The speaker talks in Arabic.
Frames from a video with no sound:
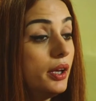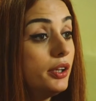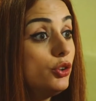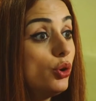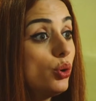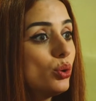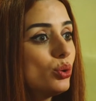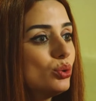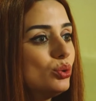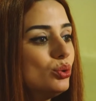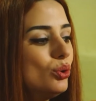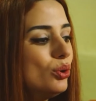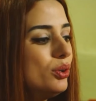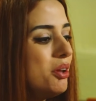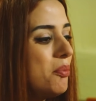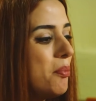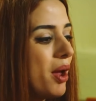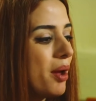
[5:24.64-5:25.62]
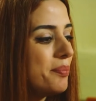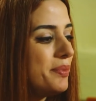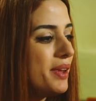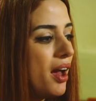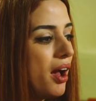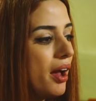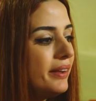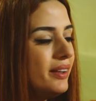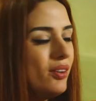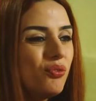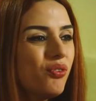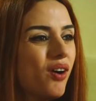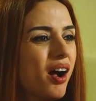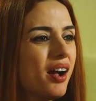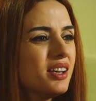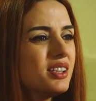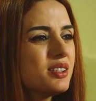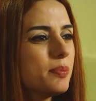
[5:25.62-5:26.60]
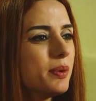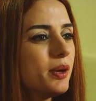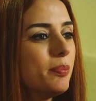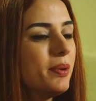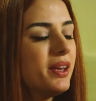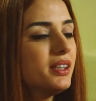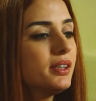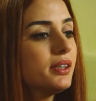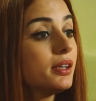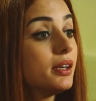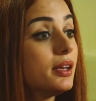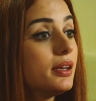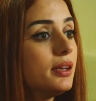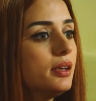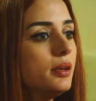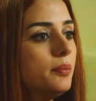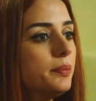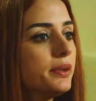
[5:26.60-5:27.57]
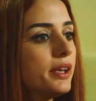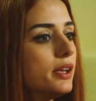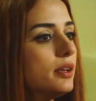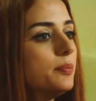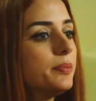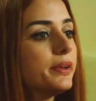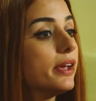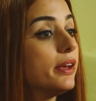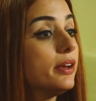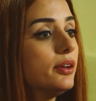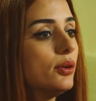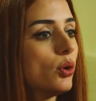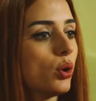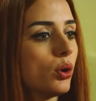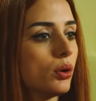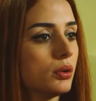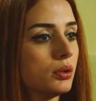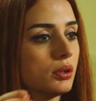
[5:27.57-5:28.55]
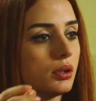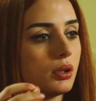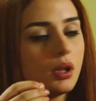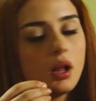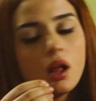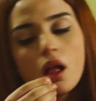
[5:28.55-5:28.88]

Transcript: شلون ممكن ارجع على بيت فايز بيك لحتى يضل منرفزني بكلامه؟